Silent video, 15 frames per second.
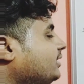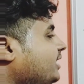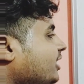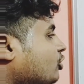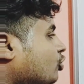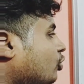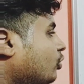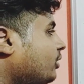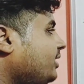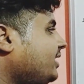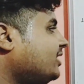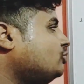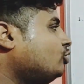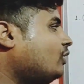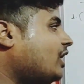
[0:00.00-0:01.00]
देखो
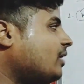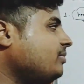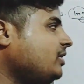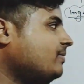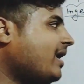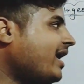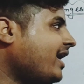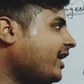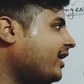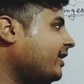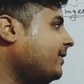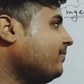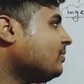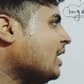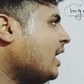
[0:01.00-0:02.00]
ये जो अमीबा है
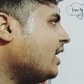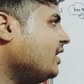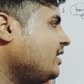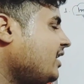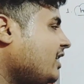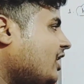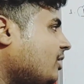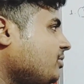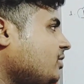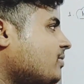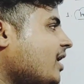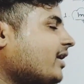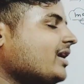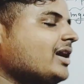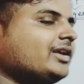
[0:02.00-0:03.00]
ये
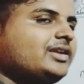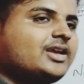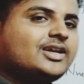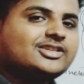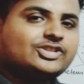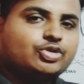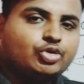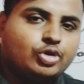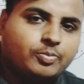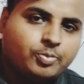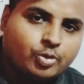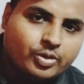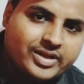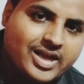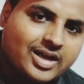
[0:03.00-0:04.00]
अमीबा क्या किया
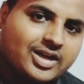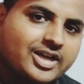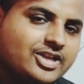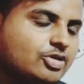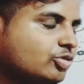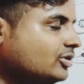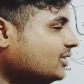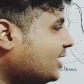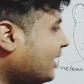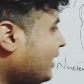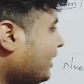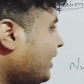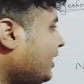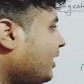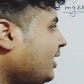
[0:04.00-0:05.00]
सीडोपोडिया का यूज
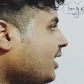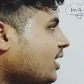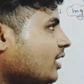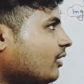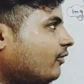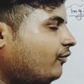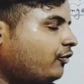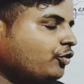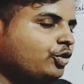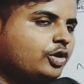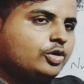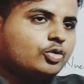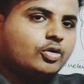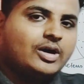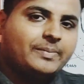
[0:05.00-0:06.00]
करके
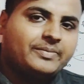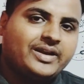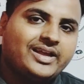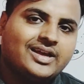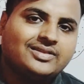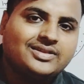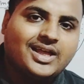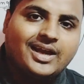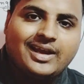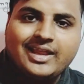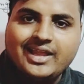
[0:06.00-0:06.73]
फूड को अपने अंदर